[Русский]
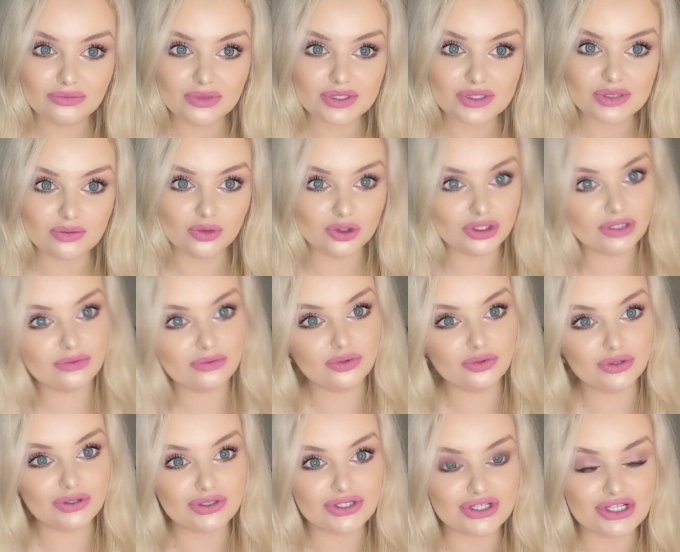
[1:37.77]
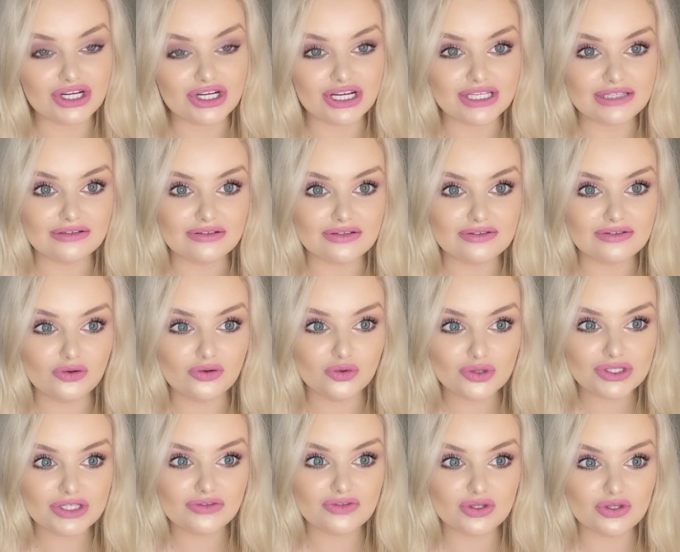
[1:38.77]
Посмотрим, буду держать вас в
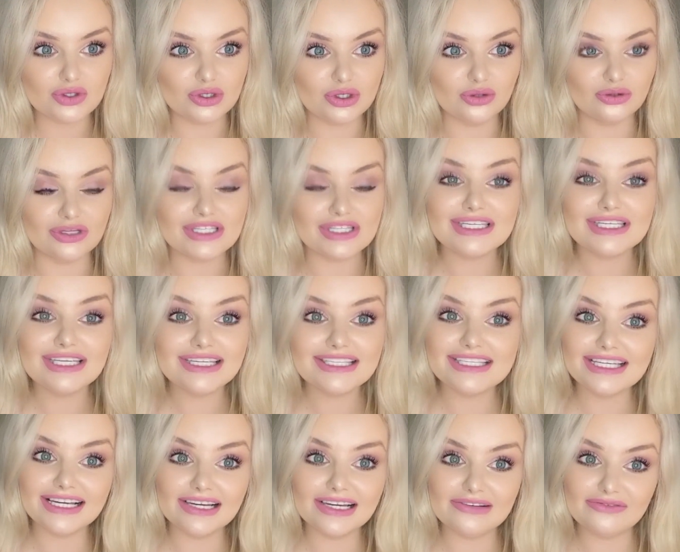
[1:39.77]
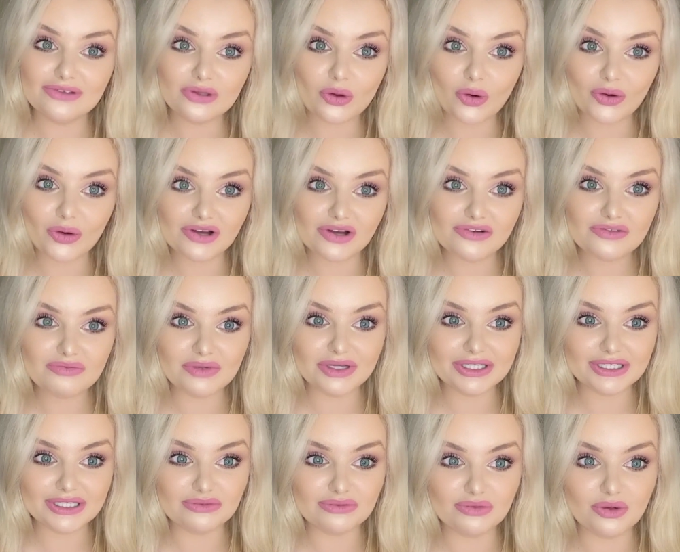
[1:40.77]
курсе. Все-таки у нас неделя влогов,
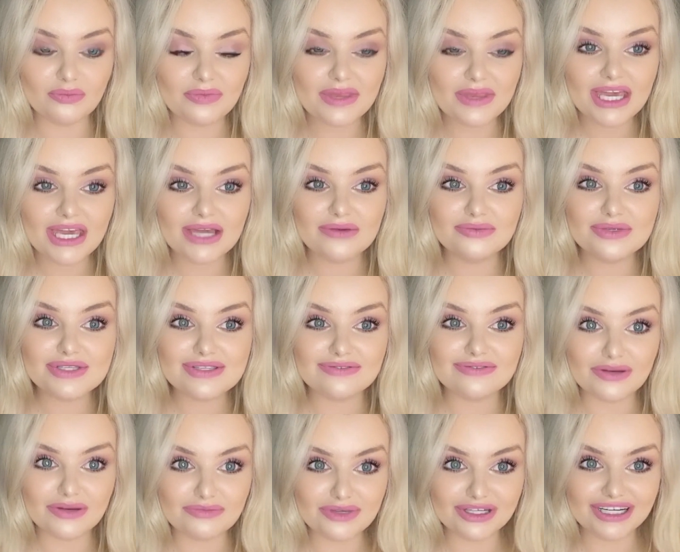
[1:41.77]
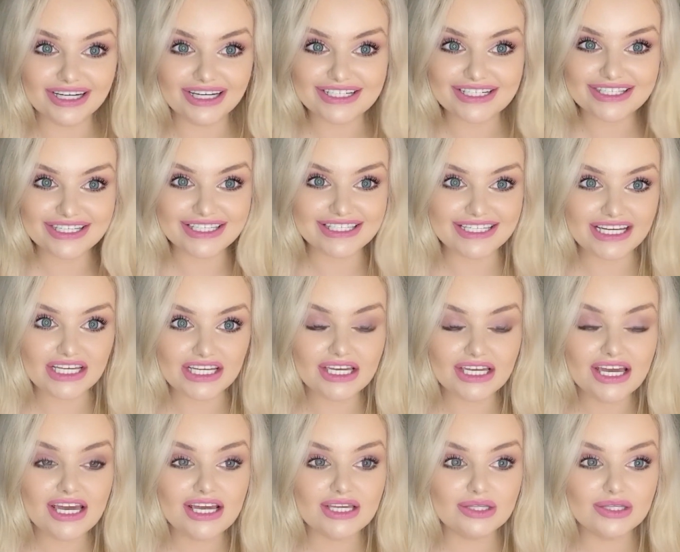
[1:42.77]
поэтому мы с вами каждый
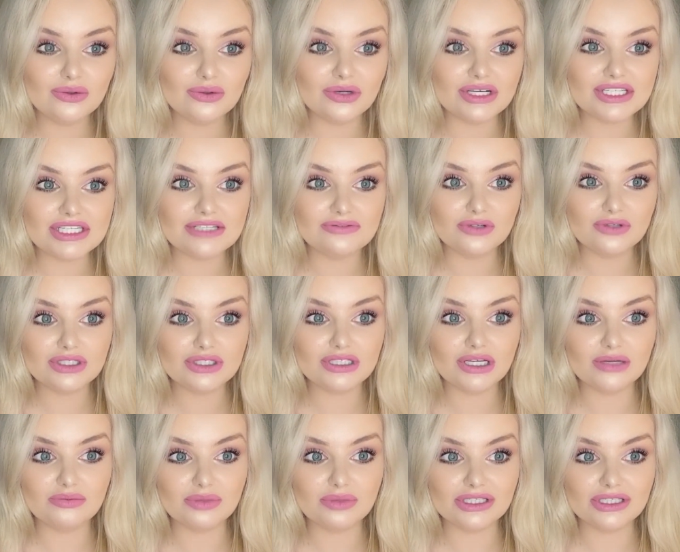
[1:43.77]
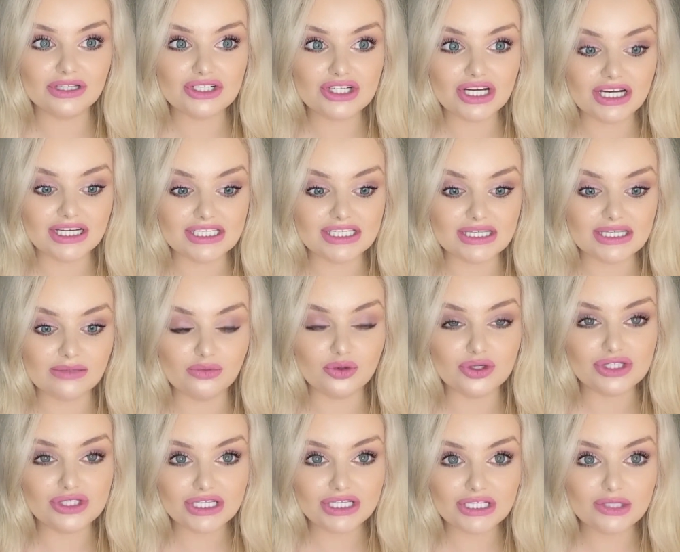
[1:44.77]
день. Ну, а сегодня продолжается
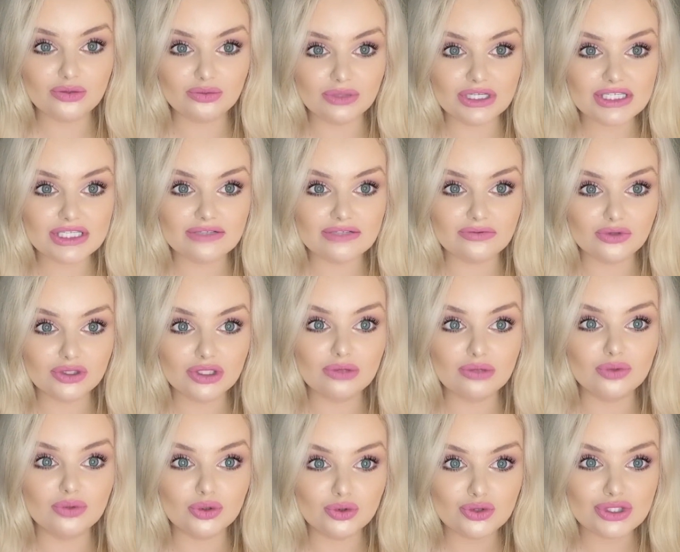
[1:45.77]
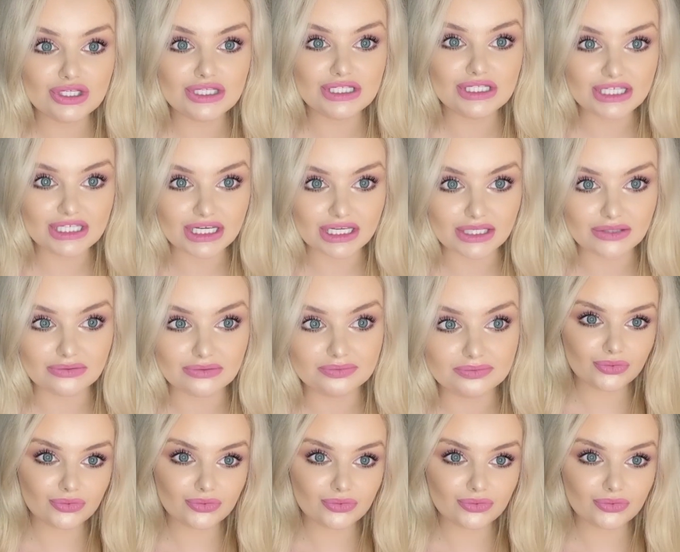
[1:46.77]
мой день, у меня сегодня бьюти-день.